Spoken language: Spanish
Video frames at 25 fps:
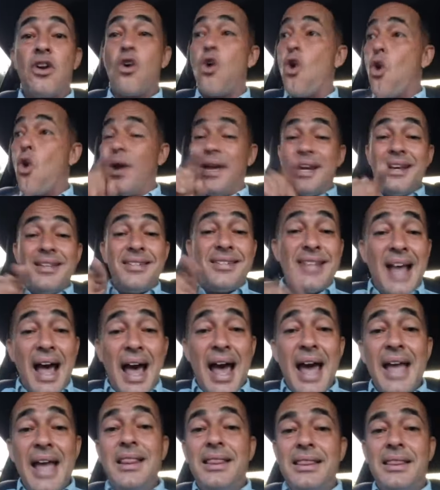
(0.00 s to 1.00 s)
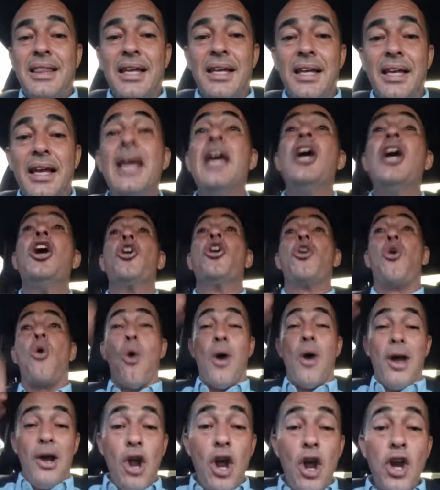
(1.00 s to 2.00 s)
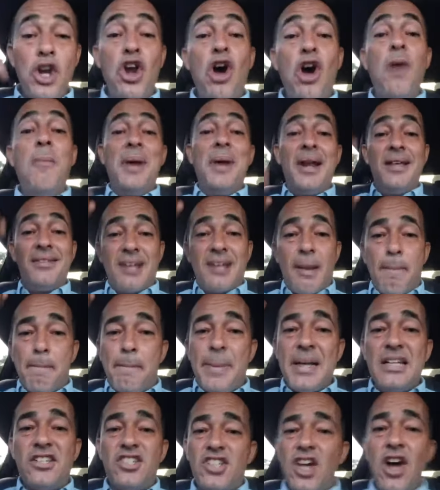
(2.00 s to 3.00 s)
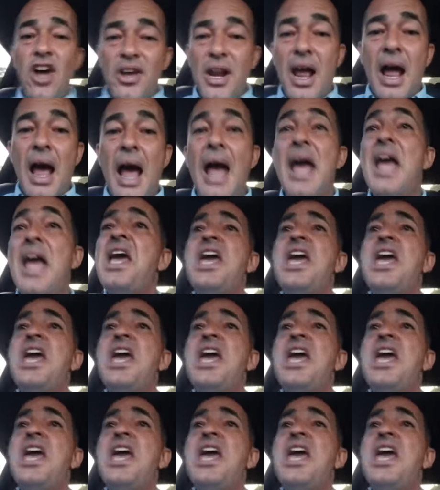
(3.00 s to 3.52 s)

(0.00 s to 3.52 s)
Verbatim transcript: Coger a esa gente, los nombres de esas personas